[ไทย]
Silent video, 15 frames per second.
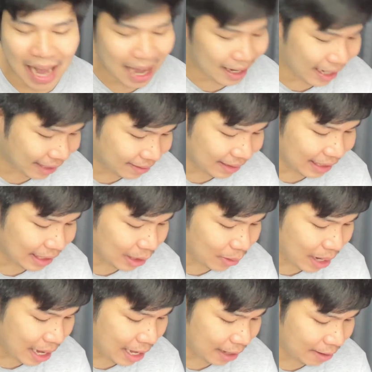กล้าการันตีแล้ว
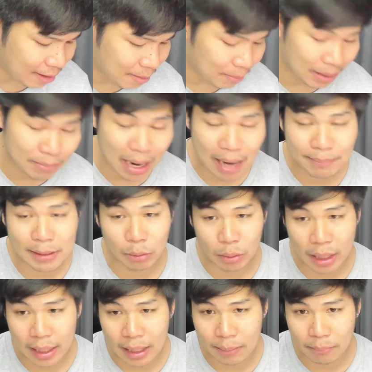ว่า เป็นพาร์ทผิว
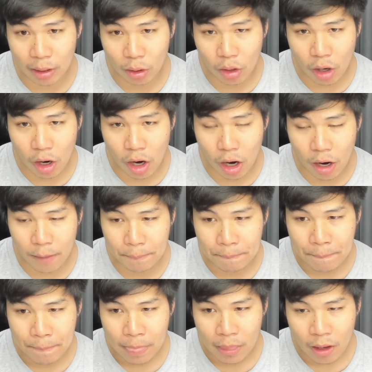เดิม แล้วก็
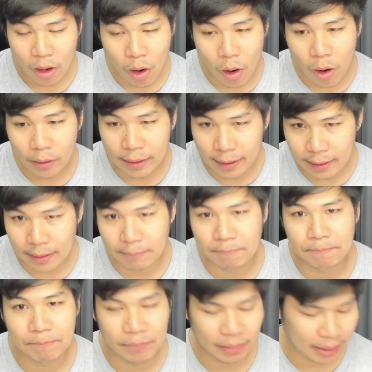คอเดิม
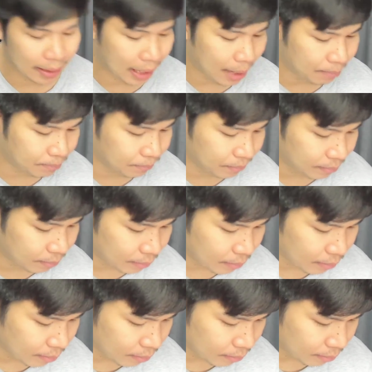นะครับ
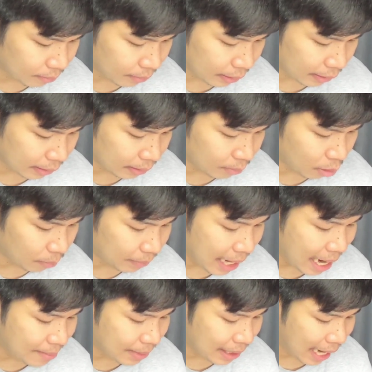นี่ผม
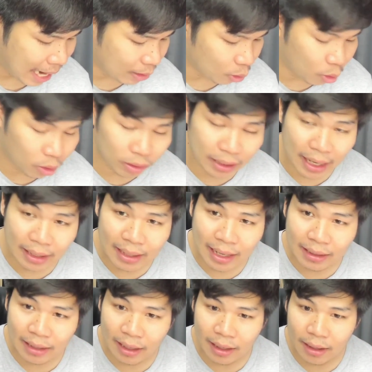ได้มาหลายองค์นะ
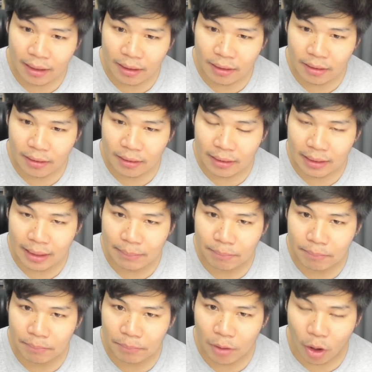น่าจะคลิป
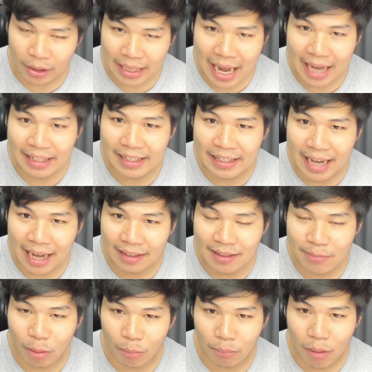ก่อนหน้านี้นะ
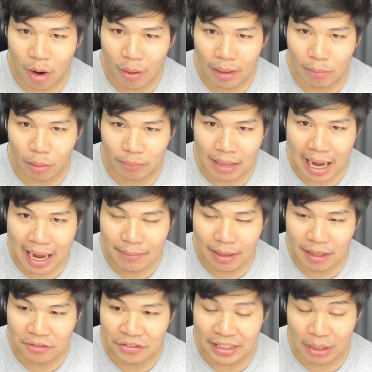ที่ผมบอกว่าผมได้
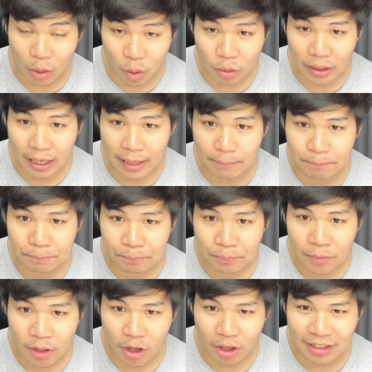มา4องค์นะครับ
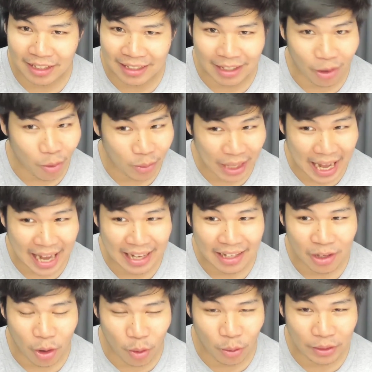ก็จะเหลือองค์ละ
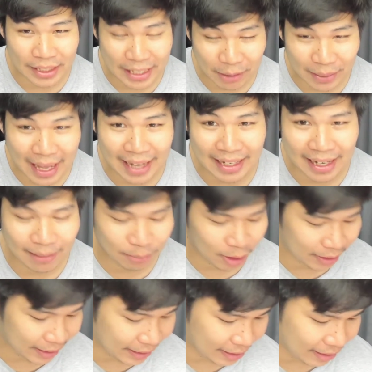องค์เดียวแล้วนะครับ ต
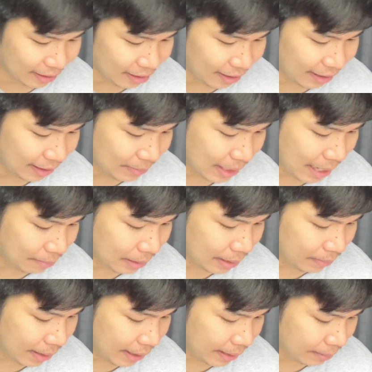อนนี้ก็เลยมาทำค
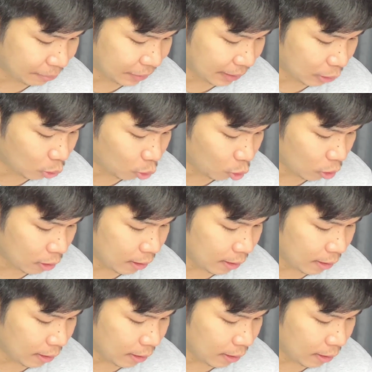ลิปให้ FC ดู